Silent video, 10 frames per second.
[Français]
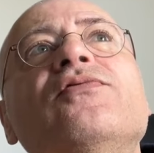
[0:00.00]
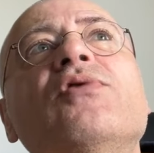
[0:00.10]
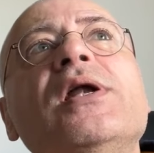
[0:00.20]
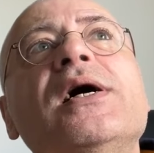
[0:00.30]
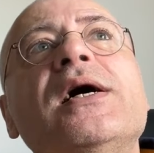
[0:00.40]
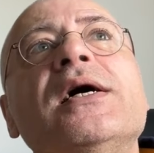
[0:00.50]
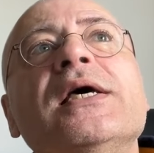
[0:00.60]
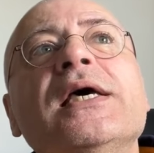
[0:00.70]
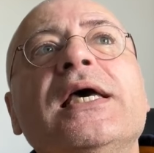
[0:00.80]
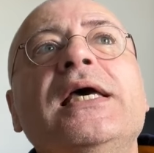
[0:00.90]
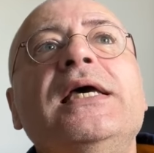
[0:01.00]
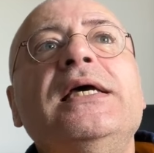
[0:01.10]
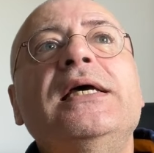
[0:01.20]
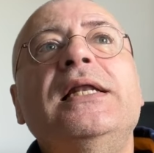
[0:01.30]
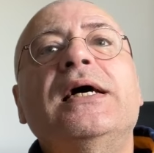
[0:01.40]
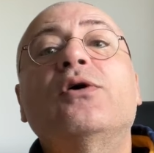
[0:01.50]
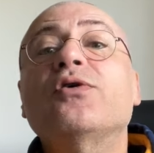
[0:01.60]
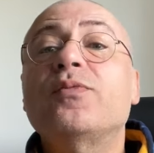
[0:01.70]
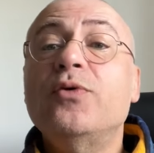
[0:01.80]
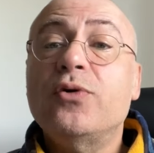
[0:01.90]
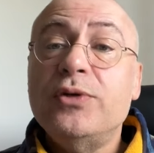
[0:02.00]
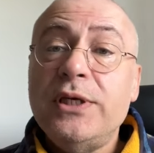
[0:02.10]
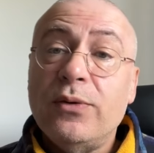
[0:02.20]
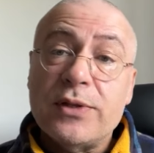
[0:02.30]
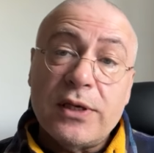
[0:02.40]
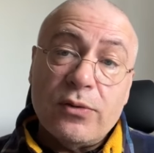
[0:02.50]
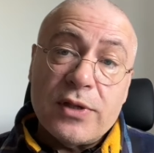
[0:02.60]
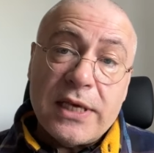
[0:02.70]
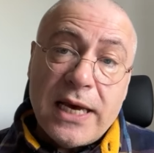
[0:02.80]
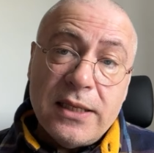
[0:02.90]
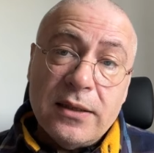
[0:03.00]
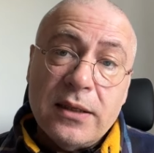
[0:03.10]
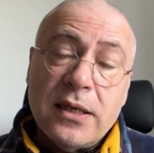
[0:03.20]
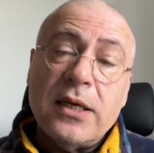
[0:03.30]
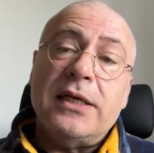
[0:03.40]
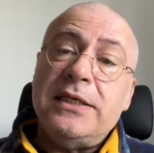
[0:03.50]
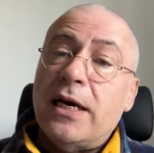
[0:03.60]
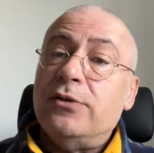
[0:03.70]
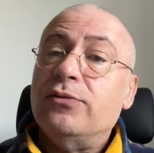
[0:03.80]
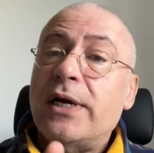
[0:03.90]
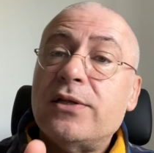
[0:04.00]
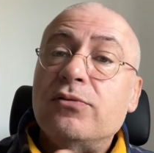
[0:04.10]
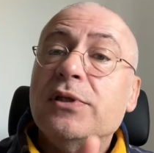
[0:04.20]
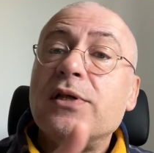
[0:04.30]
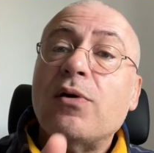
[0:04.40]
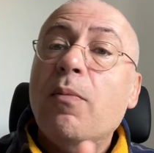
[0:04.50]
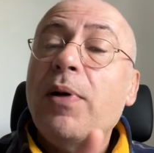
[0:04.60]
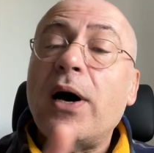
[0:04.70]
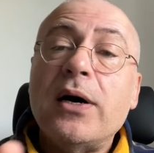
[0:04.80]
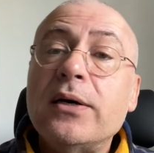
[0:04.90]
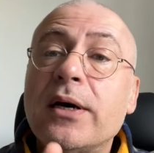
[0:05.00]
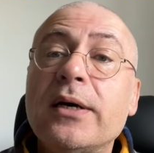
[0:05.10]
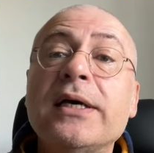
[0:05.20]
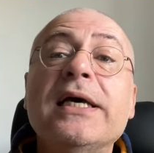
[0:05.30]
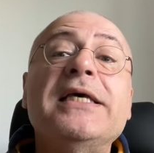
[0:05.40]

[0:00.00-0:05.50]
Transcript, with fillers: vois là, et la cosmogonie rosicrucienne il y a du reste des emprunts, hein.